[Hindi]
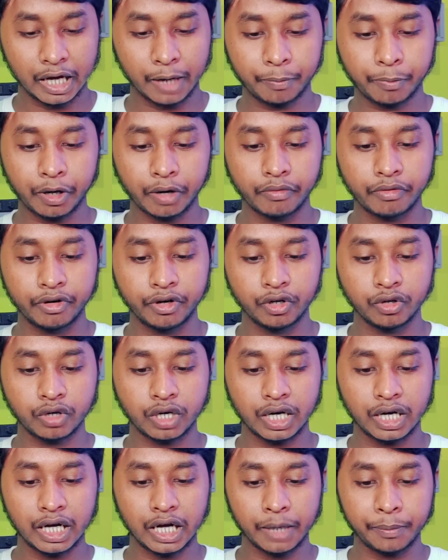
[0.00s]
आपका वीडियो
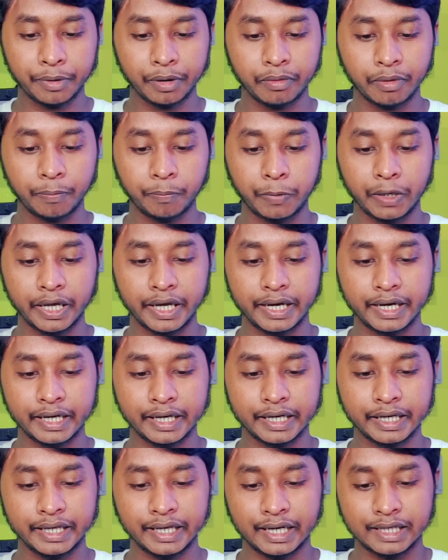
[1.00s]
का आप एक बार प्ले
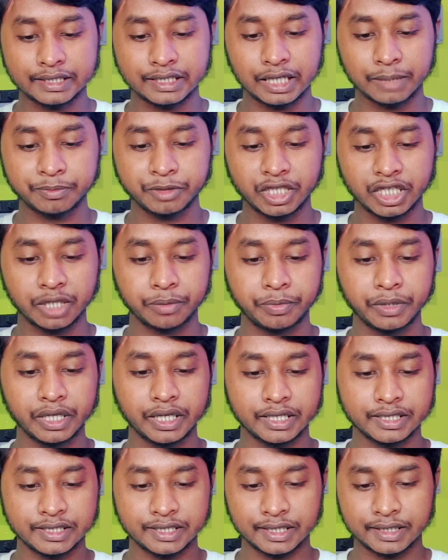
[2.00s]
करके यहाँ से आप चेक भी
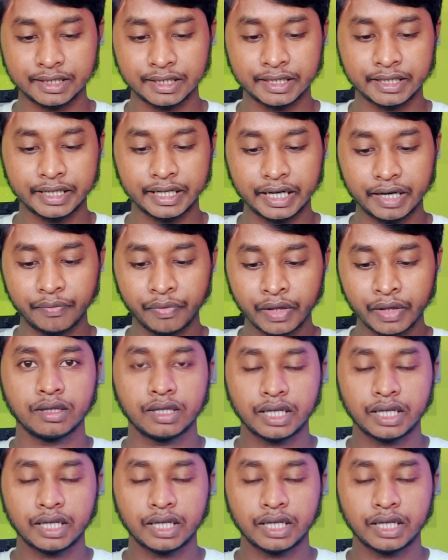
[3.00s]
कर सकते हैं ठीक है